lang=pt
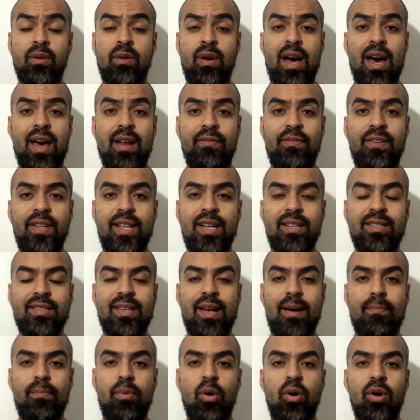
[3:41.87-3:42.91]
Arvidas
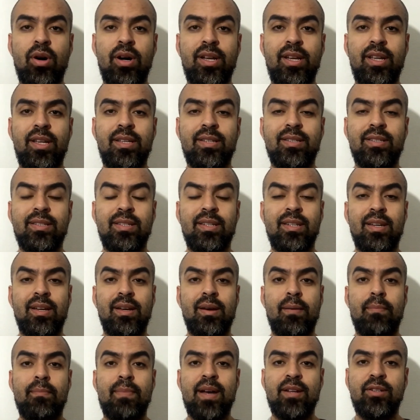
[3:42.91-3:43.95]
Sabonis,
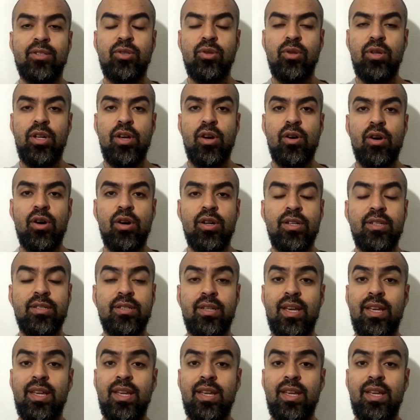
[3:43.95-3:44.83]
Marcio Leones